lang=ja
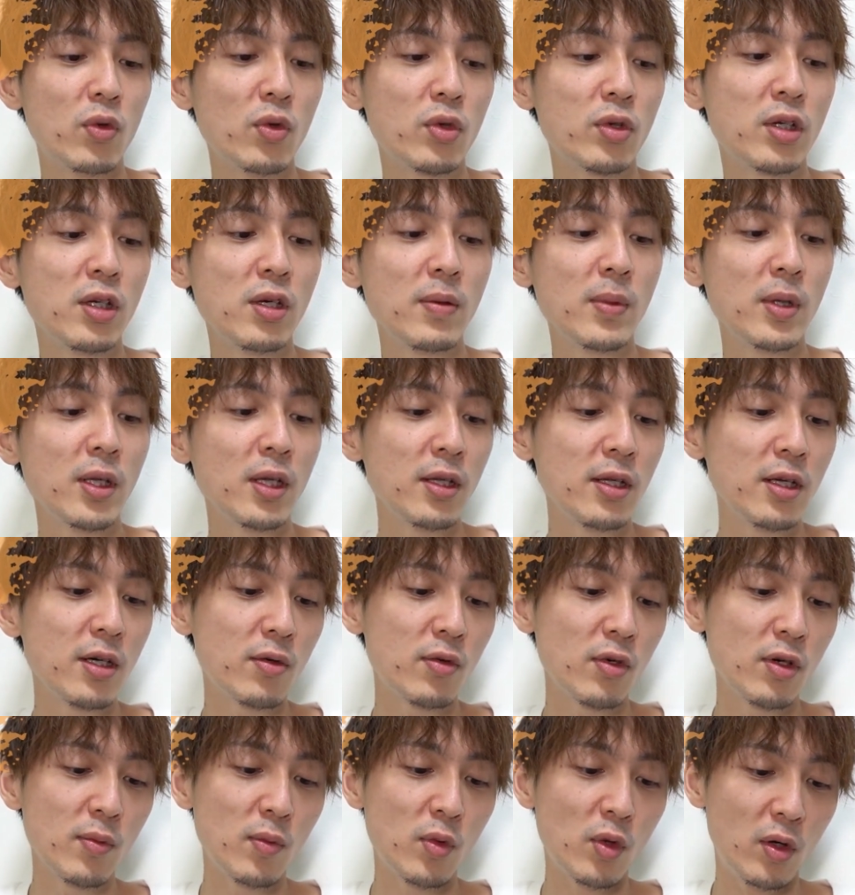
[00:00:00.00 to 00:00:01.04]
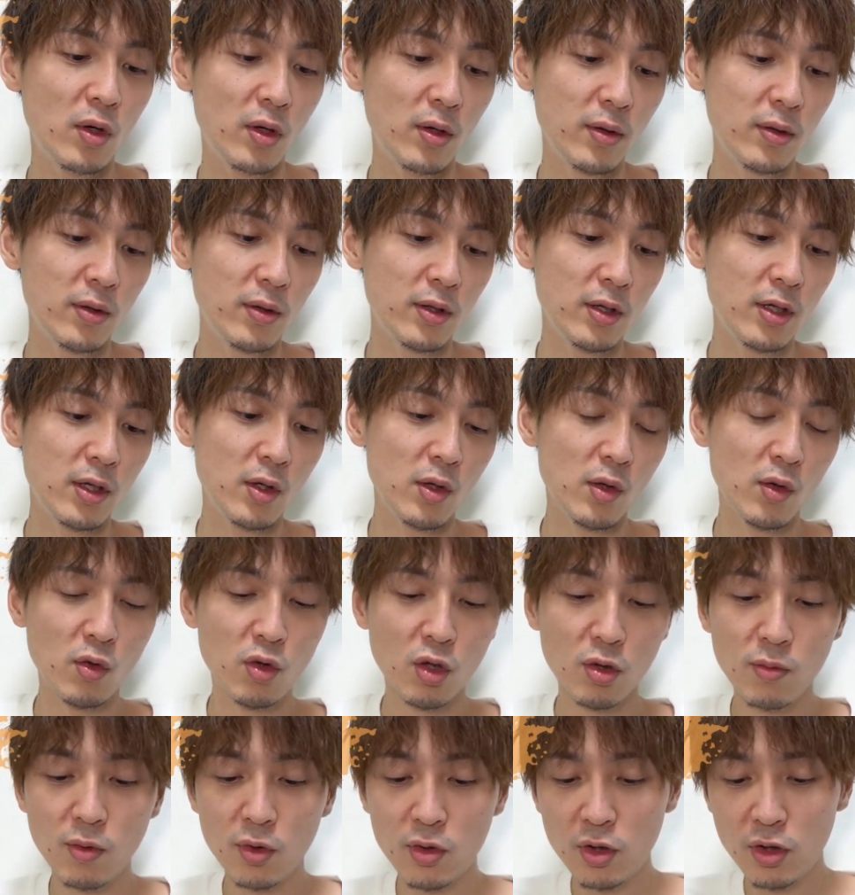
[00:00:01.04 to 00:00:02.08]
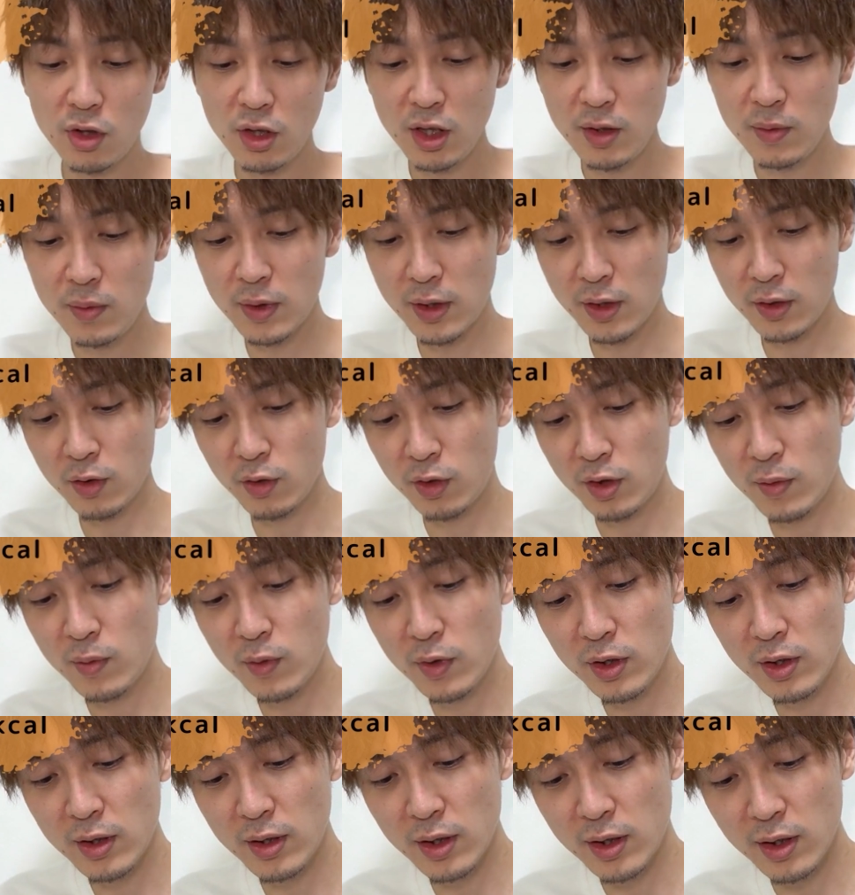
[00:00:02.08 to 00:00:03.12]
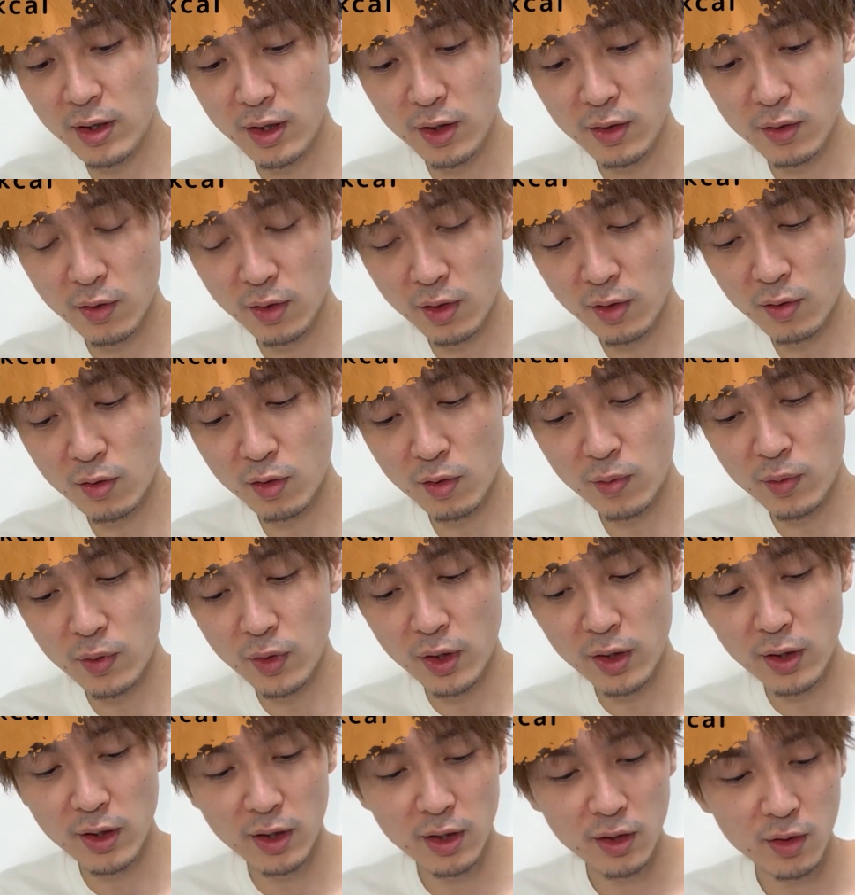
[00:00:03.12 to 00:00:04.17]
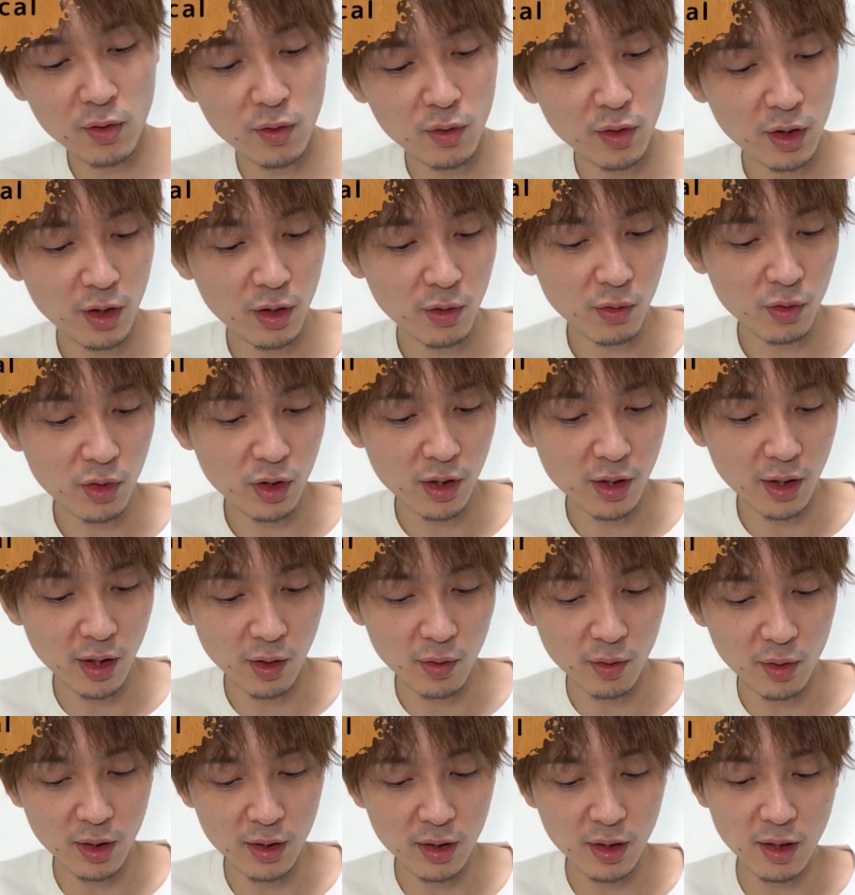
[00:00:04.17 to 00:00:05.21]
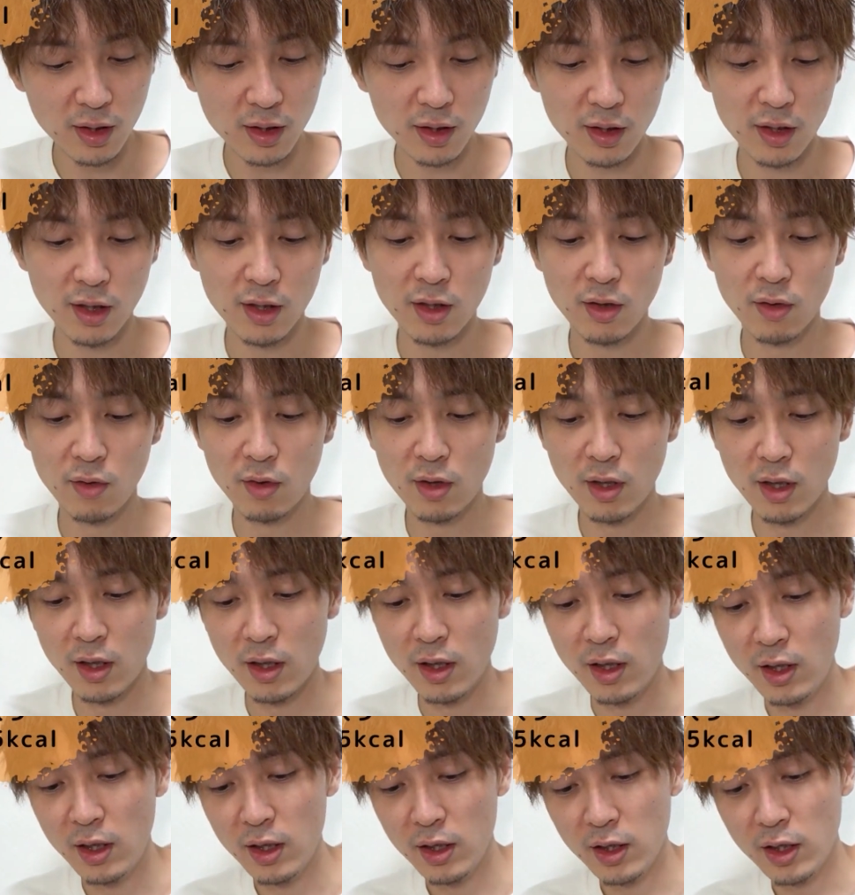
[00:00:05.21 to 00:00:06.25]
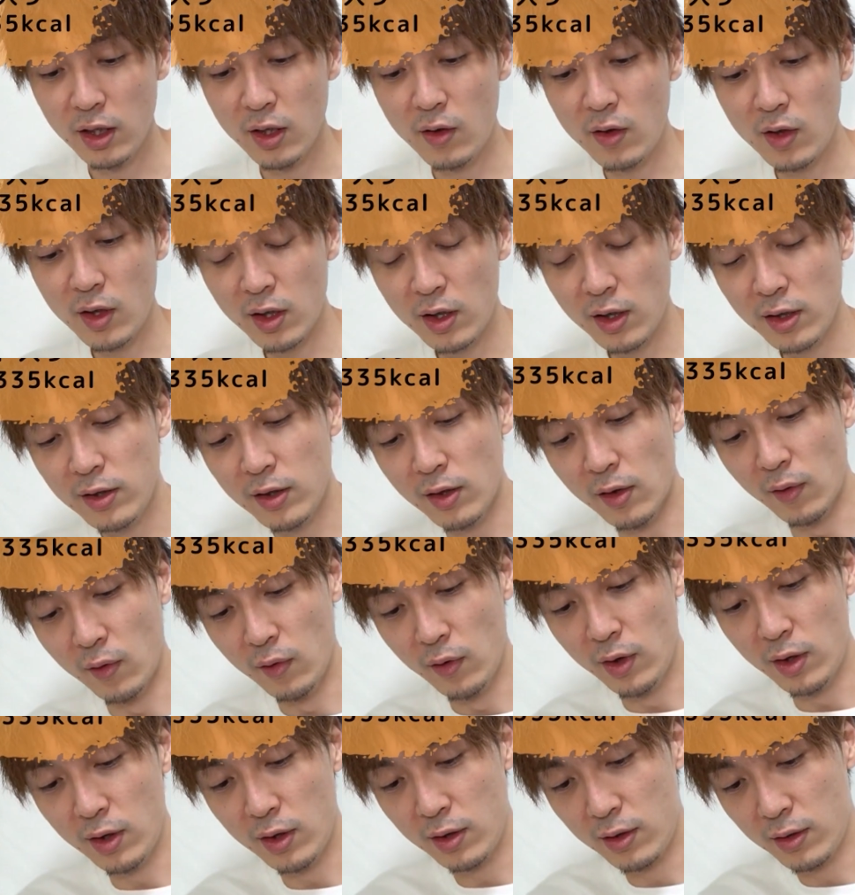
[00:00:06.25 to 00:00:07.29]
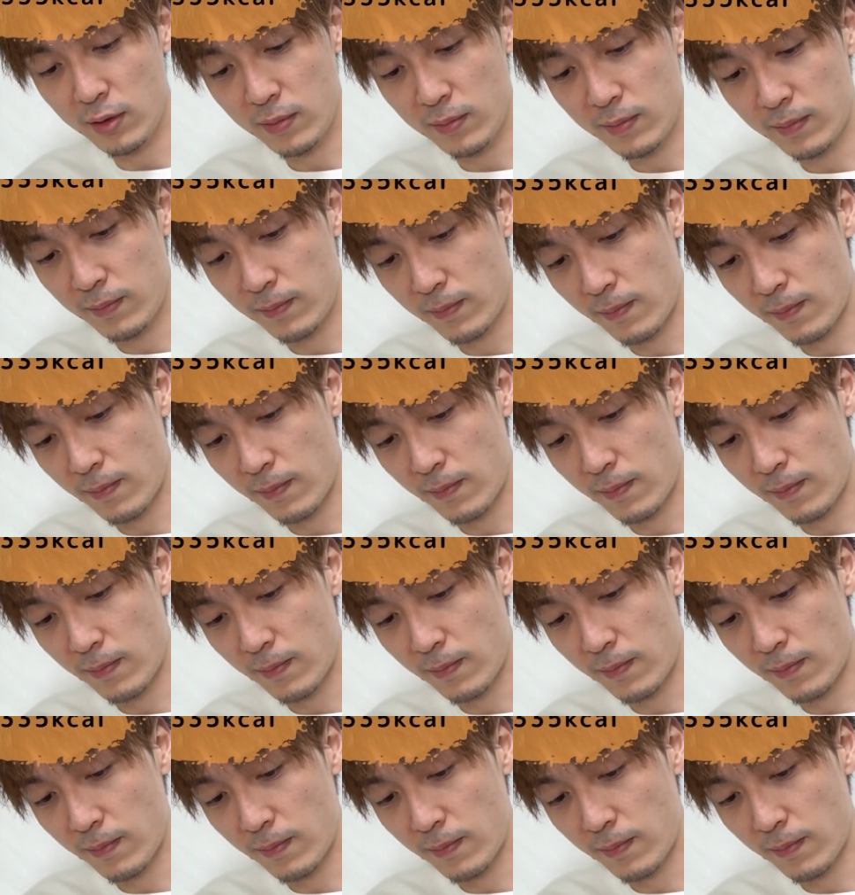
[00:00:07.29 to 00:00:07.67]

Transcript: おっきめだね、これも。これもクリームがとても柔らかいのでこぼれないように気をつけてくださいって書いてるから。柔らかいんだろうな。うわ、